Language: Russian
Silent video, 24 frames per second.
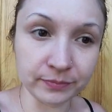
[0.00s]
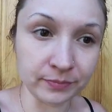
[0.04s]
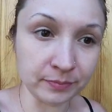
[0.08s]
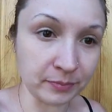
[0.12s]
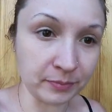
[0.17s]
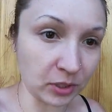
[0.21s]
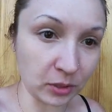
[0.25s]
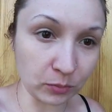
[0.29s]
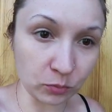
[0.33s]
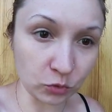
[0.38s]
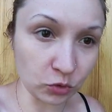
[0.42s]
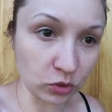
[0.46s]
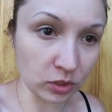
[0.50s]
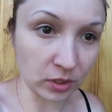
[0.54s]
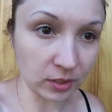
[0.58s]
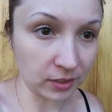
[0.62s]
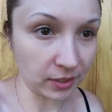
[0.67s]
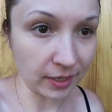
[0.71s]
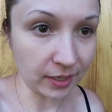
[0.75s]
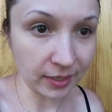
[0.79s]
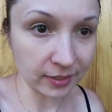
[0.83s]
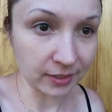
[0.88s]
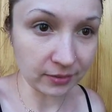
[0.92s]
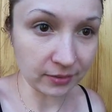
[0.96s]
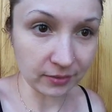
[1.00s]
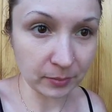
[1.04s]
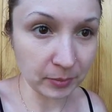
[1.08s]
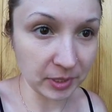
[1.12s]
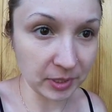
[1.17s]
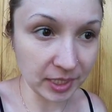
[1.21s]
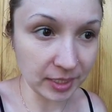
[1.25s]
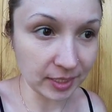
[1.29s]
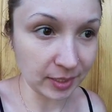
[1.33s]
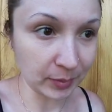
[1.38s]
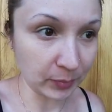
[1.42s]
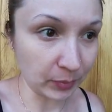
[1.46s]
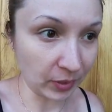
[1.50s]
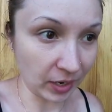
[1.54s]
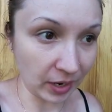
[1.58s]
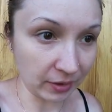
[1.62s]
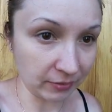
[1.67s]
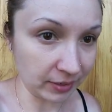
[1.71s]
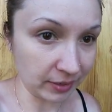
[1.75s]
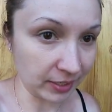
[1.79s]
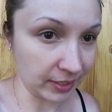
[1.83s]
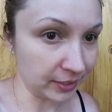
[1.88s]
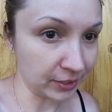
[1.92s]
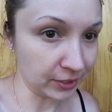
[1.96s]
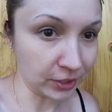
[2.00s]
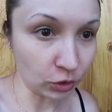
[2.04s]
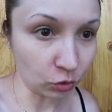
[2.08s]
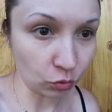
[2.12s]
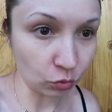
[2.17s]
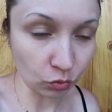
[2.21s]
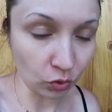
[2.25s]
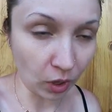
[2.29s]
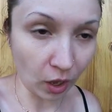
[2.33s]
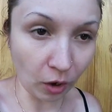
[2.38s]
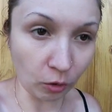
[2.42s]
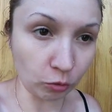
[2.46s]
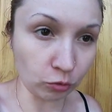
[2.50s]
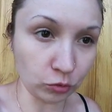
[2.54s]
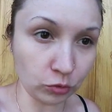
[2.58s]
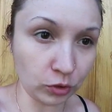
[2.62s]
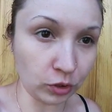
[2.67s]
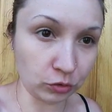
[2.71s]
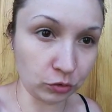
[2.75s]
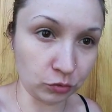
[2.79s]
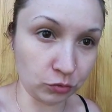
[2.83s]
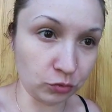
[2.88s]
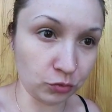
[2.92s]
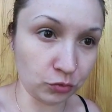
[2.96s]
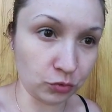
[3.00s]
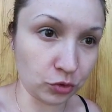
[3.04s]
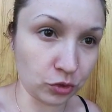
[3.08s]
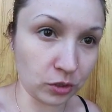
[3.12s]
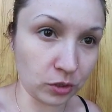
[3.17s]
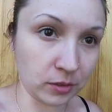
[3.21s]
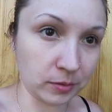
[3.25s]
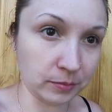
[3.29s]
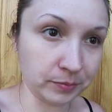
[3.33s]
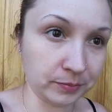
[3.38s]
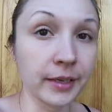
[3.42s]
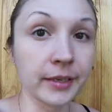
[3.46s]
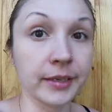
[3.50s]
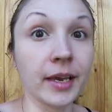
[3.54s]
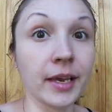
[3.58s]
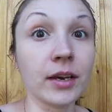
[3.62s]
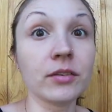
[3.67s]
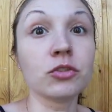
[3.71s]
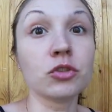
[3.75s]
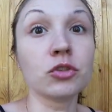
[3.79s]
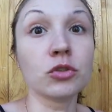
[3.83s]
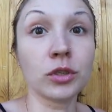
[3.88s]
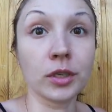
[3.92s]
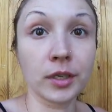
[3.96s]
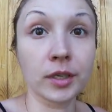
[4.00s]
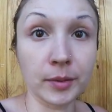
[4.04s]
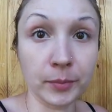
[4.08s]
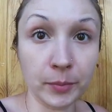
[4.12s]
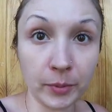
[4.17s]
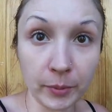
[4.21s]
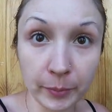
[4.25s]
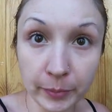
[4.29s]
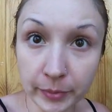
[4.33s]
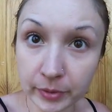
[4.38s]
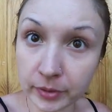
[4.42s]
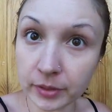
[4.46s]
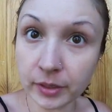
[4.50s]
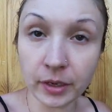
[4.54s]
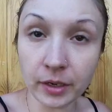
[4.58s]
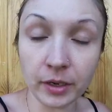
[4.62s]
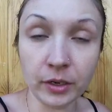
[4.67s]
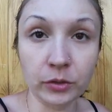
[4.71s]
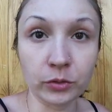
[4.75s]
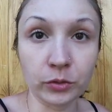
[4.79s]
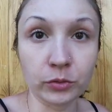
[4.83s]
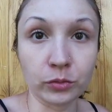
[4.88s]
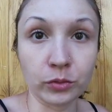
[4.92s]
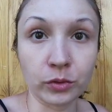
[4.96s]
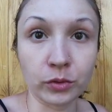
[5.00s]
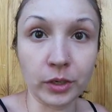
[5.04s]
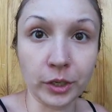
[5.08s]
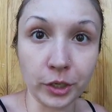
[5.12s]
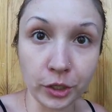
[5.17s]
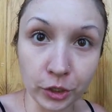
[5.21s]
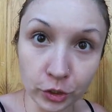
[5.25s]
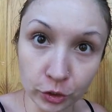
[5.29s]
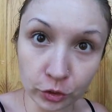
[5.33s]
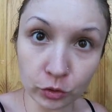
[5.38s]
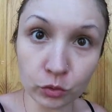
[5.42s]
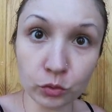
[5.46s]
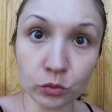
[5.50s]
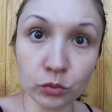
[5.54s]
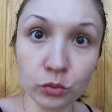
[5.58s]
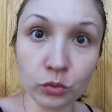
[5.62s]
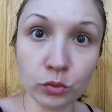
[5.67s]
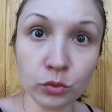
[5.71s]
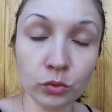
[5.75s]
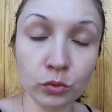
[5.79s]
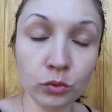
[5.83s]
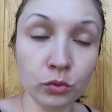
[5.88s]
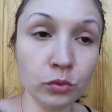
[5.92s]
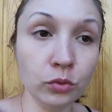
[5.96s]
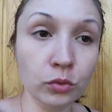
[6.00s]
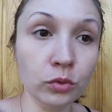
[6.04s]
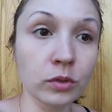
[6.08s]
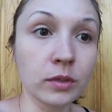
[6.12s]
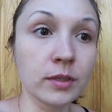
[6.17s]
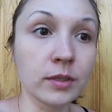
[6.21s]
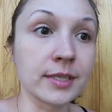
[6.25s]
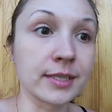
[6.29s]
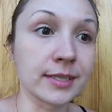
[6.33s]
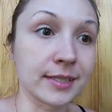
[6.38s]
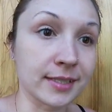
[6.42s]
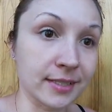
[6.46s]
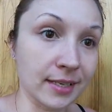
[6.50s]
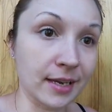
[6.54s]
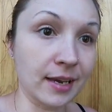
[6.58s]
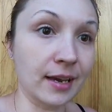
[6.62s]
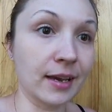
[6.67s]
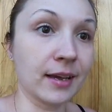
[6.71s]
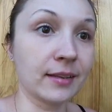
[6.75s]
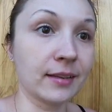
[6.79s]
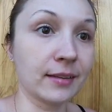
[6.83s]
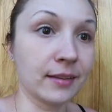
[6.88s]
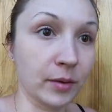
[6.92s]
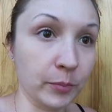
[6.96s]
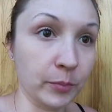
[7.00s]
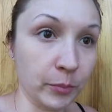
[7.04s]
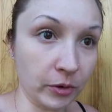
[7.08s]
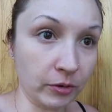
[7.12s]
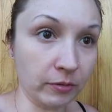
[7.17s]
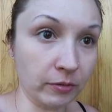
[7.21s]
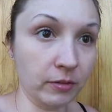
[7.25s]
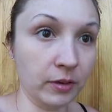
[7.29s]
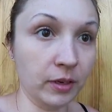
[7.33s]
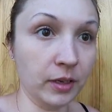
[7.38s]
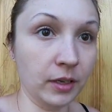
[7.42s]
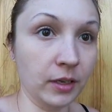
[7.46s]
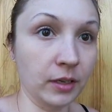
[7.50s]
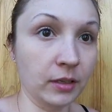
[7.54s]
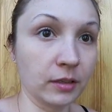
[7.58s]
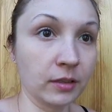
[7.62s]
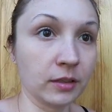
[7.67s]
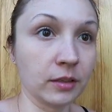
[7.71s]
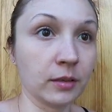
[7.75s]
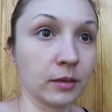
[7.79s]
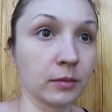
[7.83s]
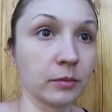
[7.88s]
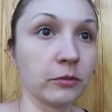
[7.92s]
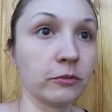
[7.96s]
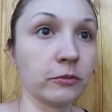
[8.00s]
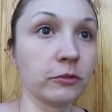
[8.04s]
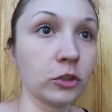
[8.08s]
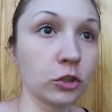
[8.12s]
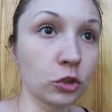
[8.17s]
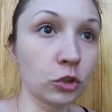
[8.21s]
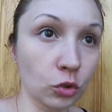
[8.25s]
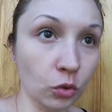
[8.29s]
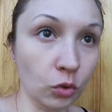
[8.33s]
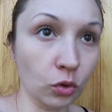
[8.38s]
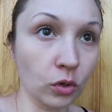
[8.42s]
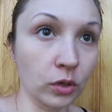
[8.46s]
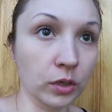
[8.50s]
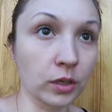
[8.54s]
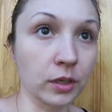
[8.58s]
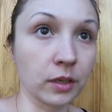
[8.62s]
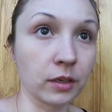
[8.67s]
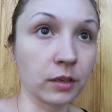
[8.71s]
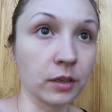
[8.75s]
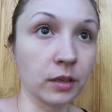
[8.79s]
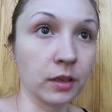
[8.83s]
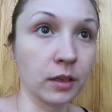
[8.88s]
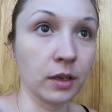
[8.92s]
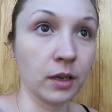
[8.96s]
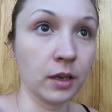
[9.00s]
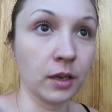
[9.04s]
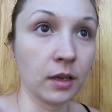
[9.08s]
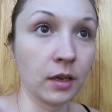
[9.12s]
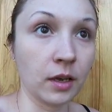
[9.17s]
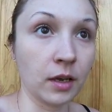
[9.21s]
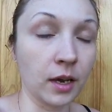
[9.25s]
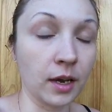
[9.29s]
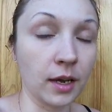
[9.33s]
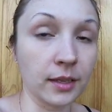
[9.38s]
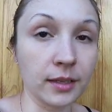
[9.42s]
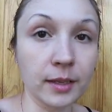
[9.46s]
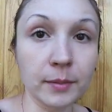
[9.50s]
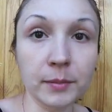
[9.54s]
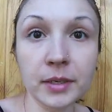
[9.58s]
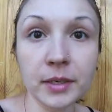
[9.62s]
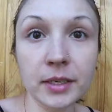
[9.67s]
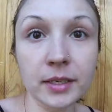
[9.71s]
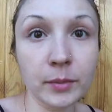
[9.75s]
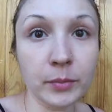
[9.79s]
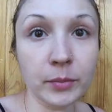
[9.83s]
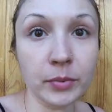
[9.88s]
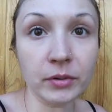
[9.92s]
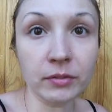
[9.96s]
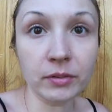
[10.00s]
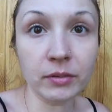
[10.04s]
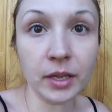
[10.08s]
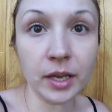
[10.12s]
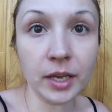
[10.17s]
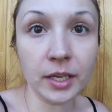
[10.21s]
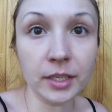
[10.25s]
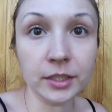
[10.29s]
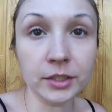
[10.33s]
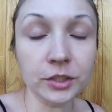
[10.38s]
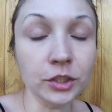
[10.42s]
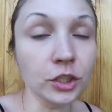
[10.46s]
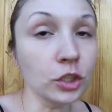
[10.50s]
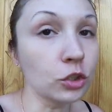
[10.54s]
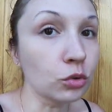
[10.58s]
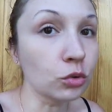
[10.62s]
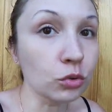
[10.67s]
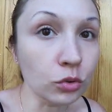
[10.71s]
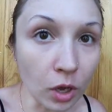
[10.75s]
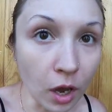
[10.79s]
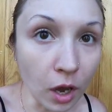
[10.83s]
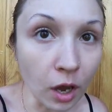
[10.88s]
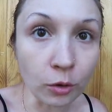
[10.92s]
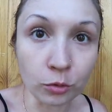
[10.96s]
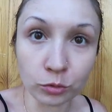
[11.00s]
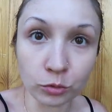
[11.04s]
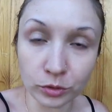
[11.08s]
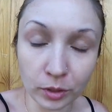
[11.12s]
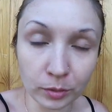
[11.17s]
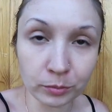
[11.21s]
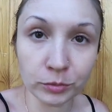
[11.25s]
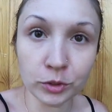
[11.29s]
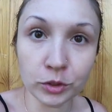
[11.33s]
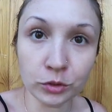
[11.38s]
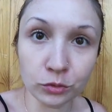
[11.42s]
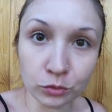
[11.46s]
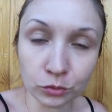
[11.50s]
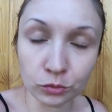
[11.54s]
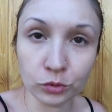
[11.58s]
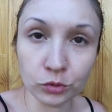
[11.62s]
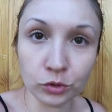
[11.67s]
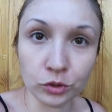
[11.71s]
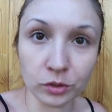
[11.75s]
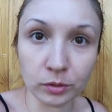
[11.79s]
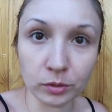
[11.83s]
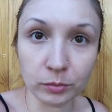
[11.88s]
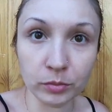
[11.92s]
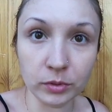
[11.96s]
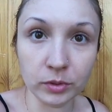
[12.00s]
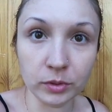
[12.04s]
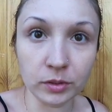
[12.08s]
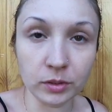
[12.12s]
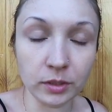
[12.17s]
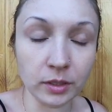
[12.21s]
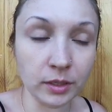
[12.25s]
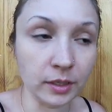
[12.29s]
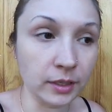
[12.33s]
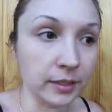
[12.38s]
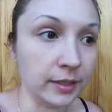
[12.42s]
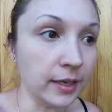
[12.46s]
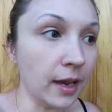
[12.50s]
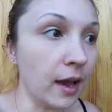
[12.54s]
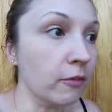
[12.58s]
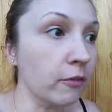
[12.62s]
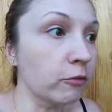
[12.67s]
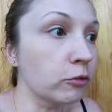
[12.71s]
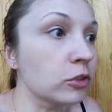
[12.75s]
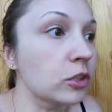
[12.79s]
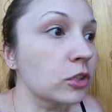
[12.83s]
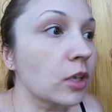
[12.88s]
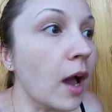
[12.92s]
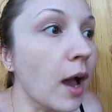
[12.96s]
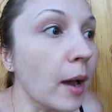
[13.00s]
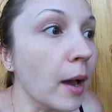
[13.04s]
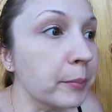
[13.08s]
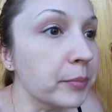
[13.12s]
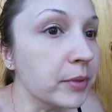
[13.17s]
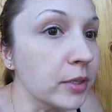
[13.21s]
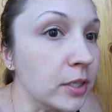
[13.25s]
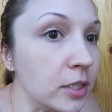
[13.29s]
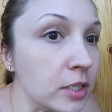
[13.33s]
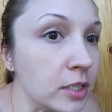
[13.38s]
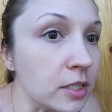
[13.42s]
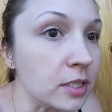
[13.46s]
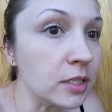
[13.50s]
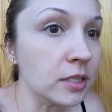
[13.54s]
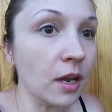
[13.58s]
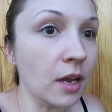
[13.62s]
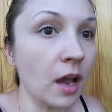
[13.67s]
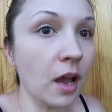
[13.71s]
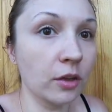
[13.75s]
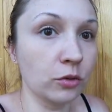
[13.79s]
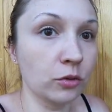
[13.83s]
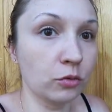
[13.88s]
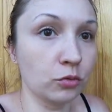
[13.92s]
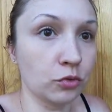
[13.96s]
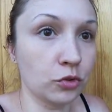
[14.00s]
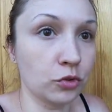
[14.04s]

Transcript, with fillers: потому что до этого меня направили не туда, куда нужно. Я все-таки попадаю к хирургу за направлением. В итоге она меня направляет не туда, куда мне нужно было. Я вот объясняю